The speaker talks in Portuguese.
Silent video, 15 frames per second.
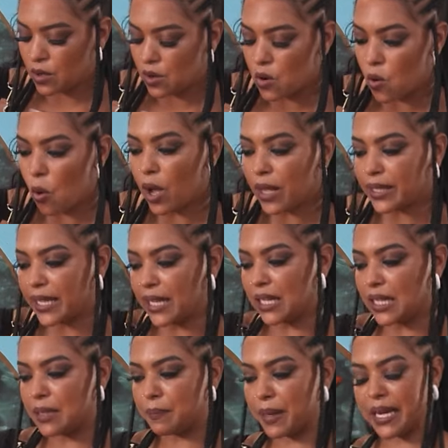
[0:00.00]

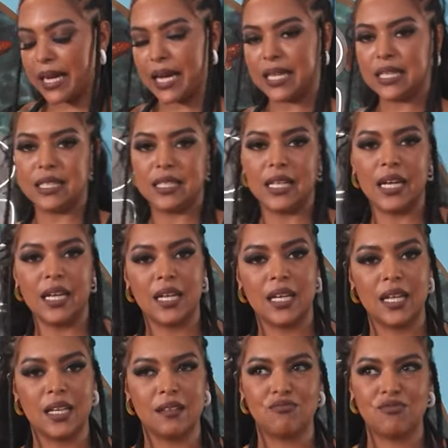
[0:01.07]
hortelã para cada
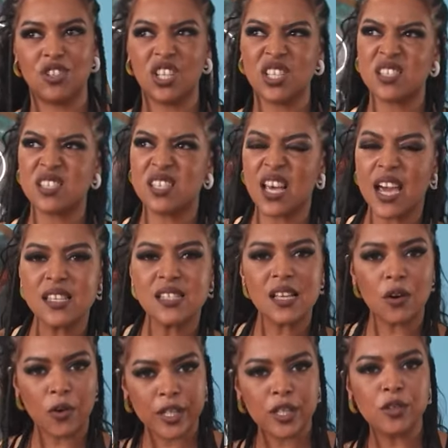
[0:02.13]
drink de 6 a
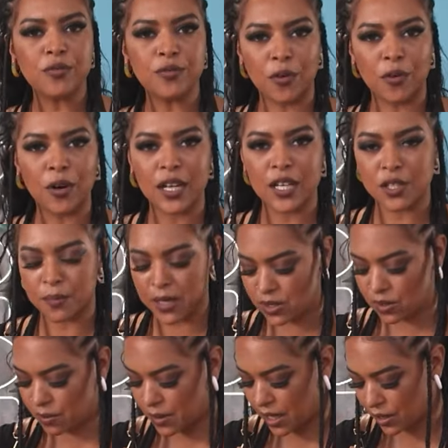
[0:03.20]
8 folhas mais ou
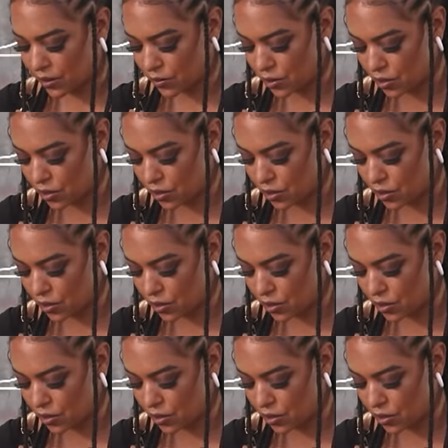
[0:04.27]
menos.